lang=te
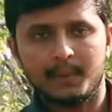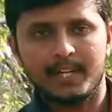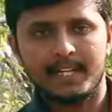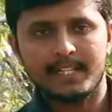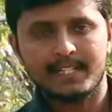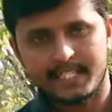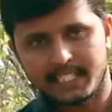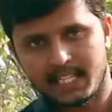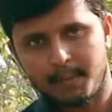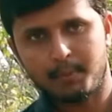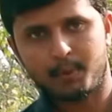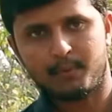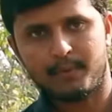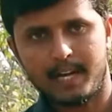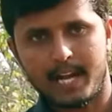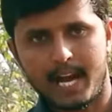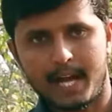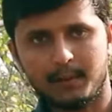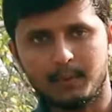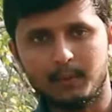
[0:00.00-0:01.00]
నుండి సింగపూర్
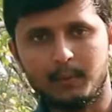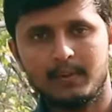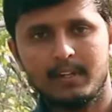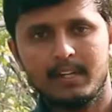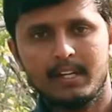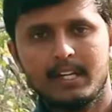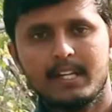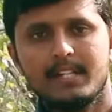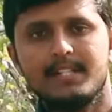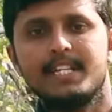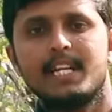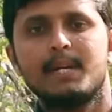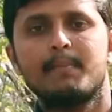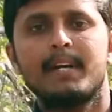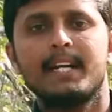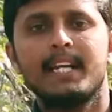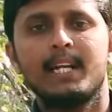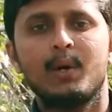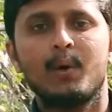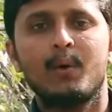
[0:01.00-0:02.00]
వెళ్లారు
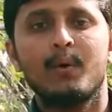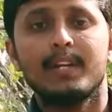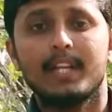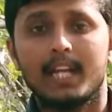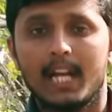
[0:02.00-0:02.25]
జర్మనీలో